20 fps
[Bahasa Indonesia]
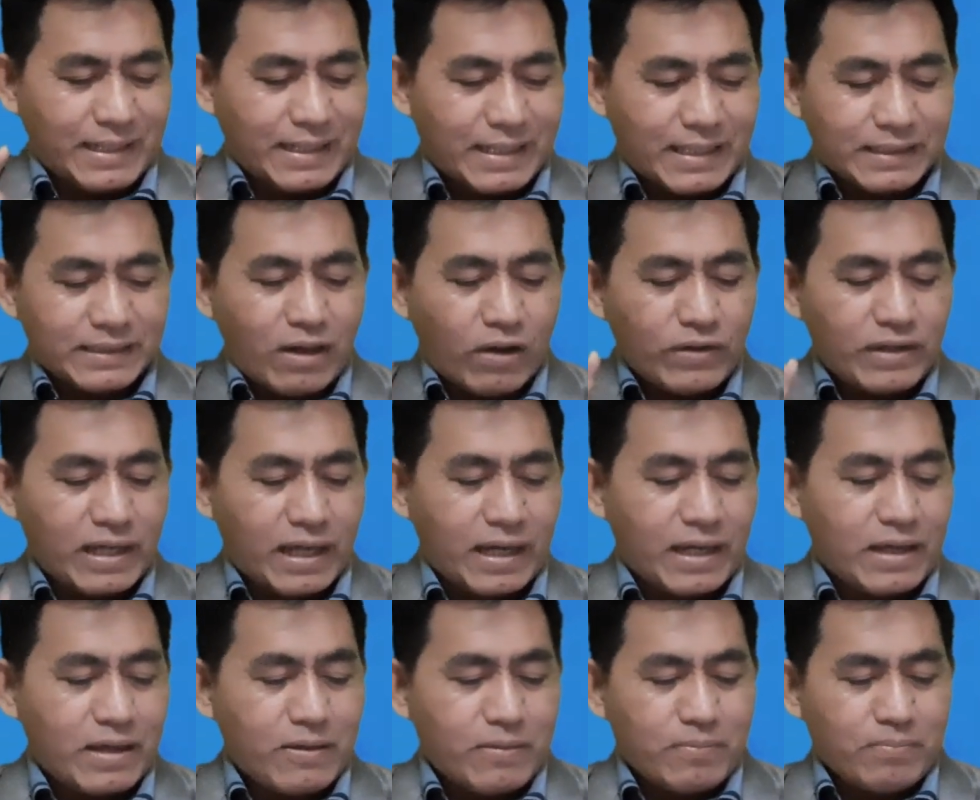ketahuilah
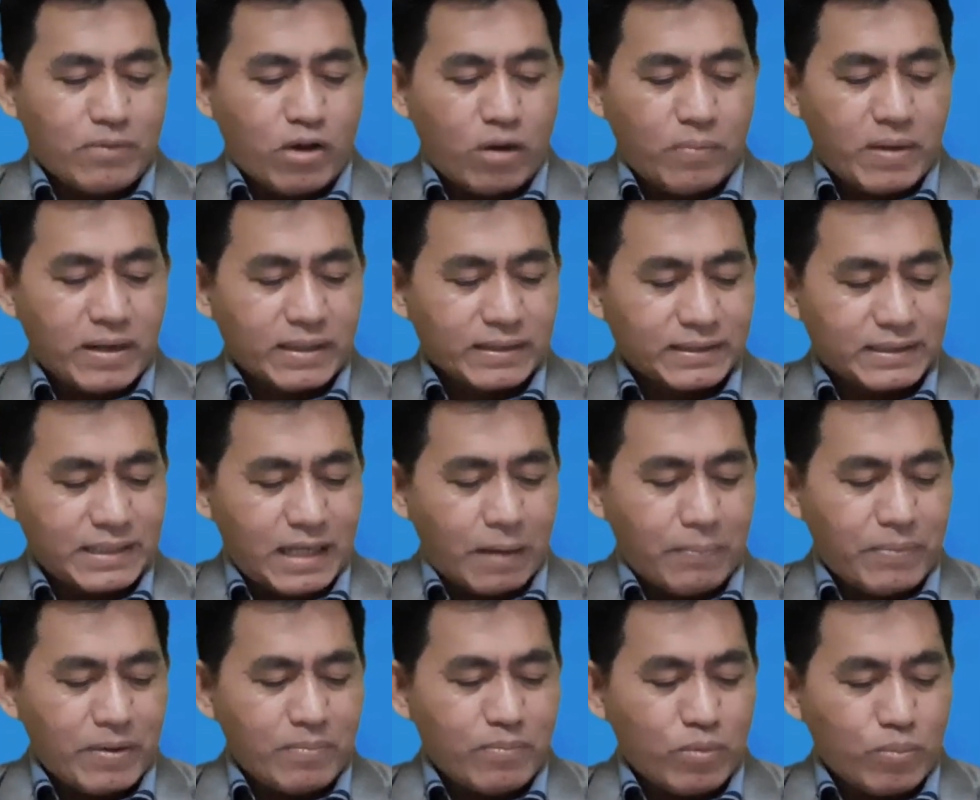bahwa barang
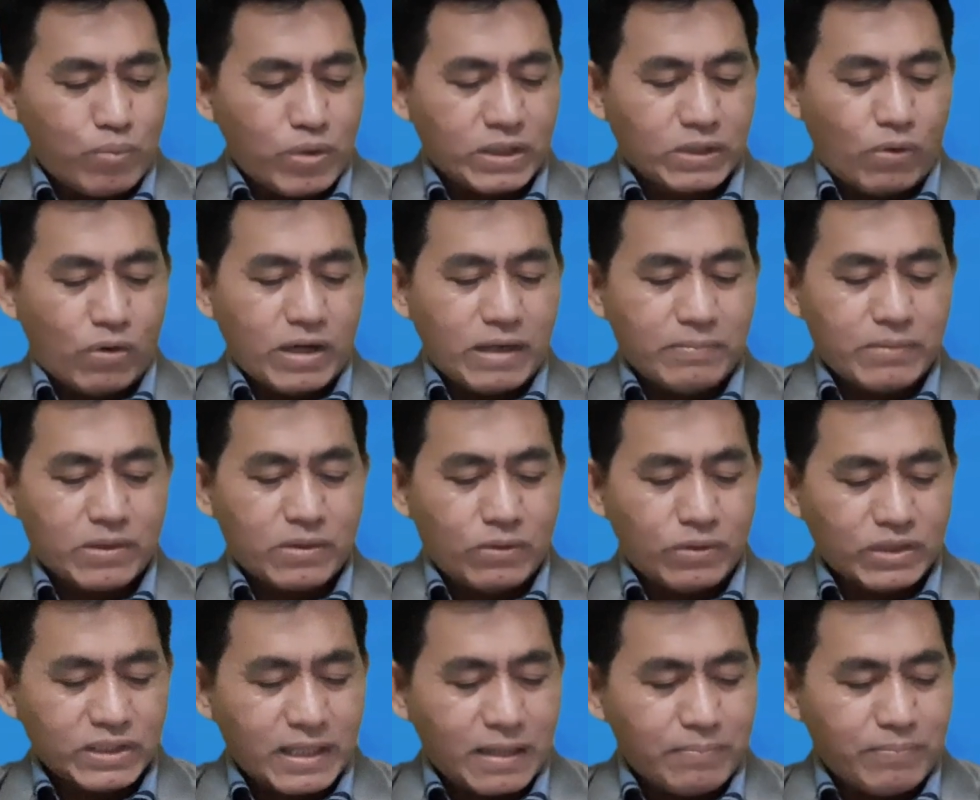siapa membuat orang
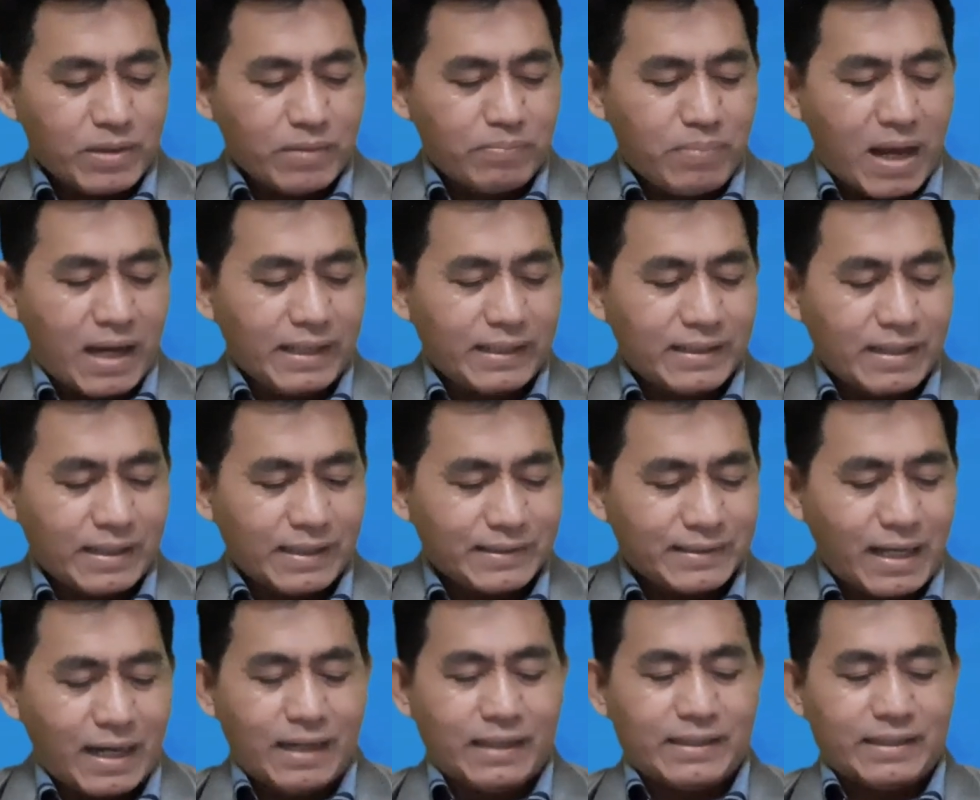berdosa berbalik dari
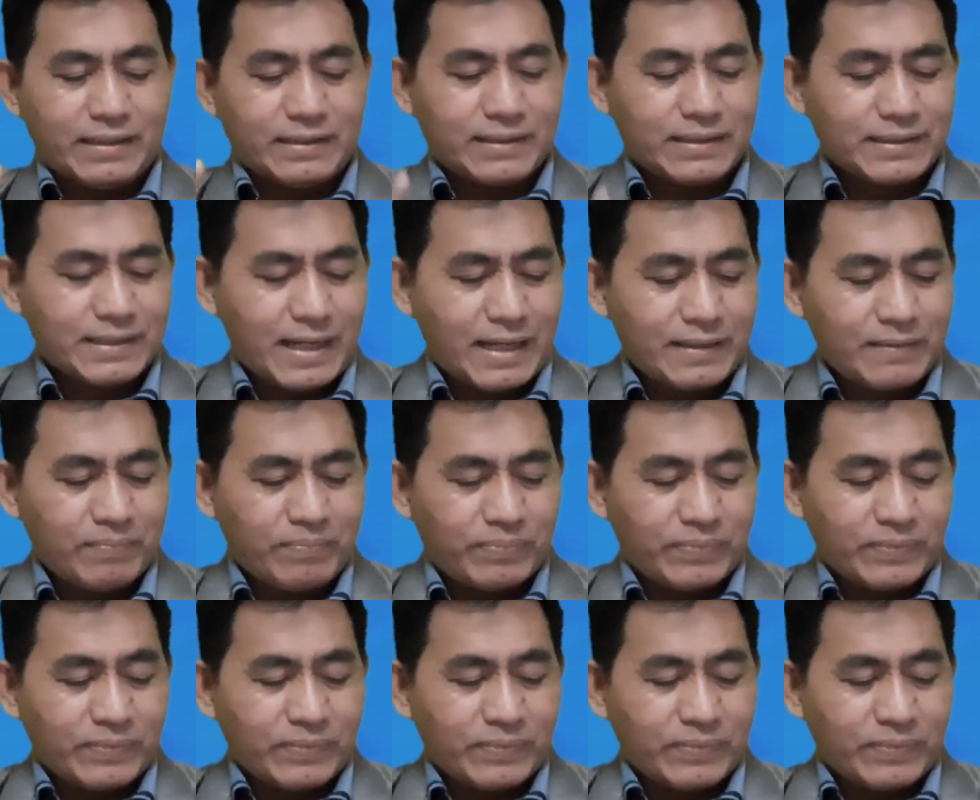jalan yang sesat,